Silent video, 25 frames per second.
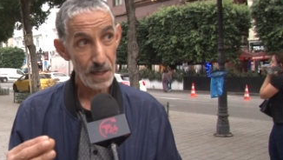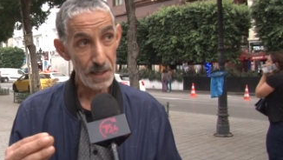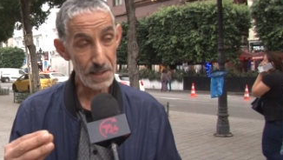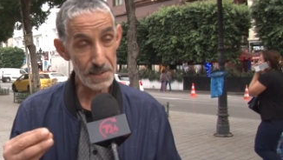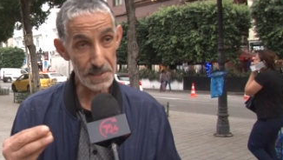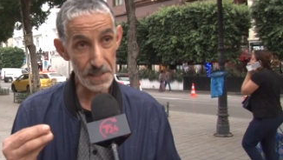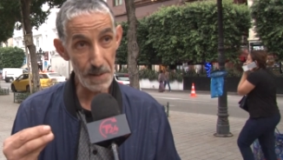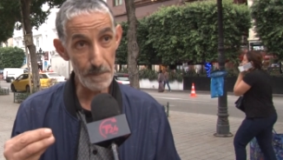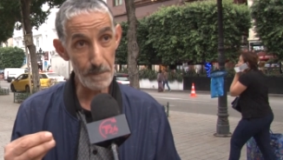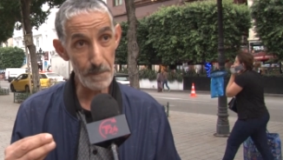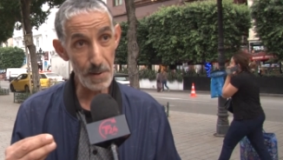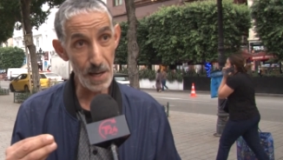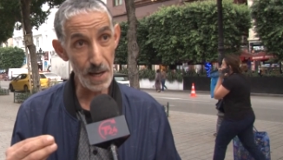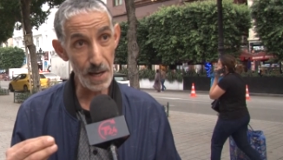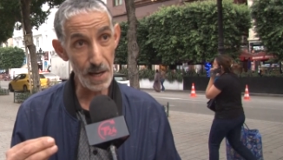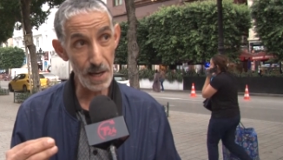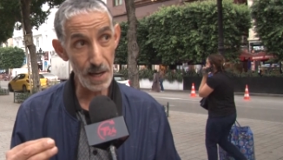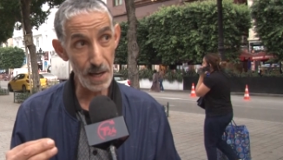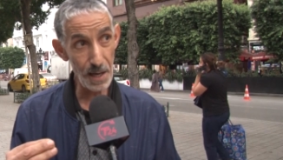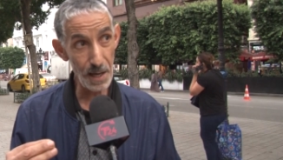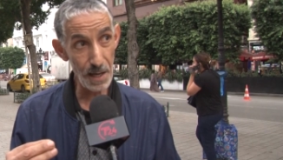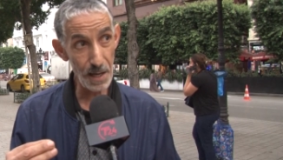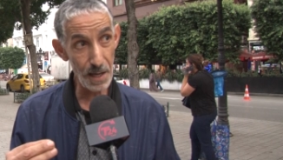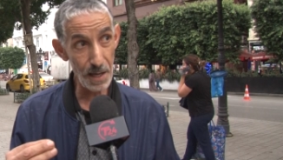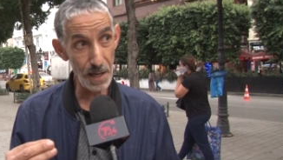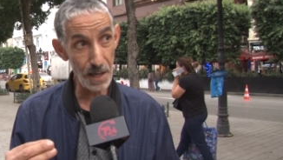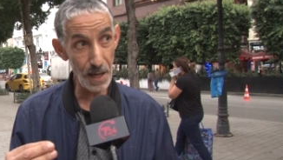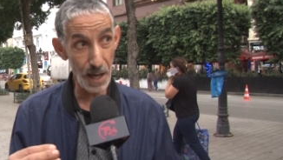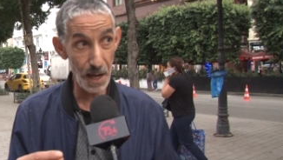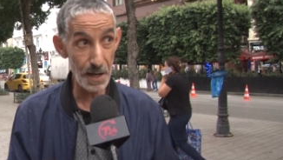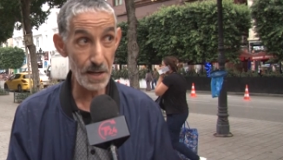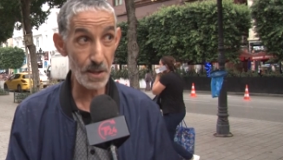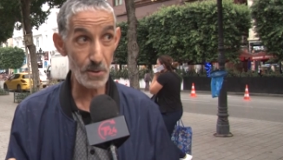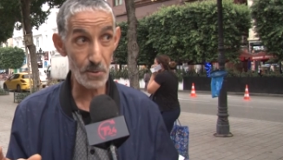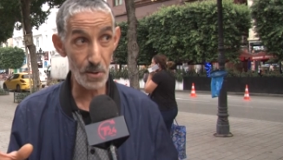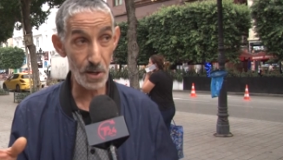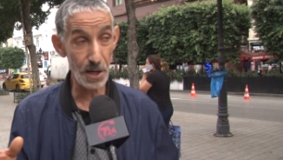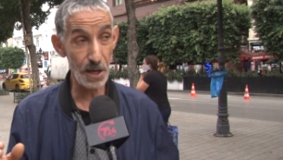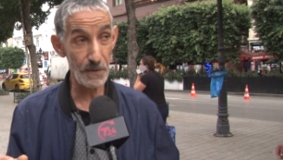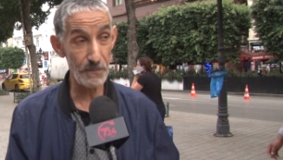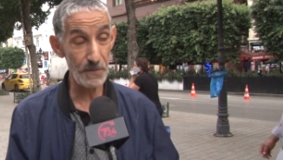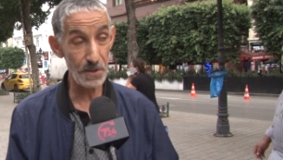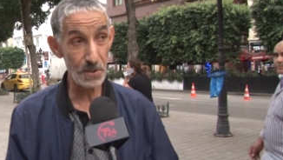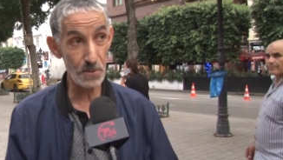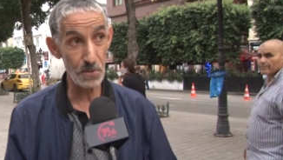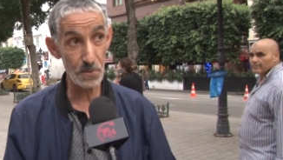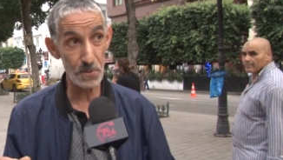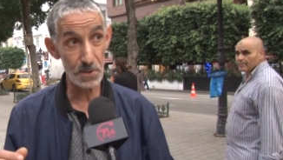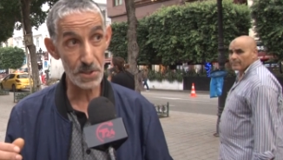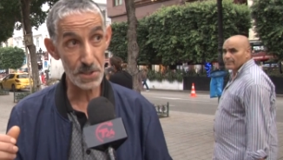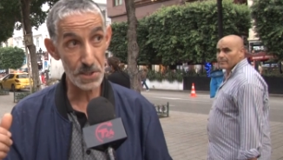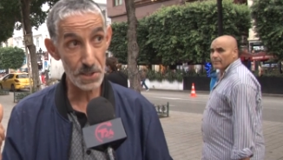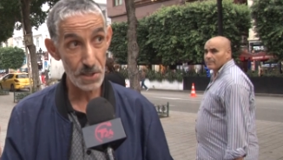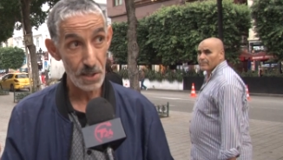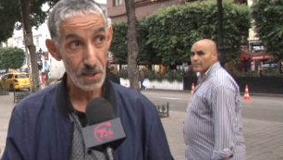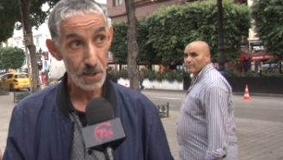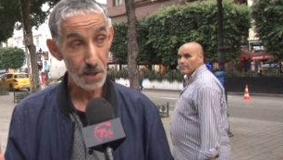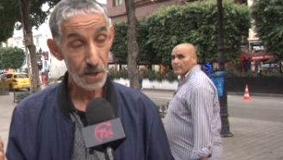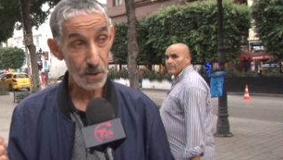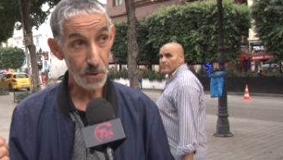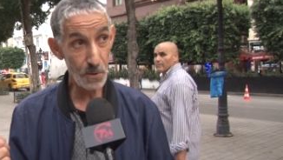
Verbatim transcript: يسمى هاني دركا في تونس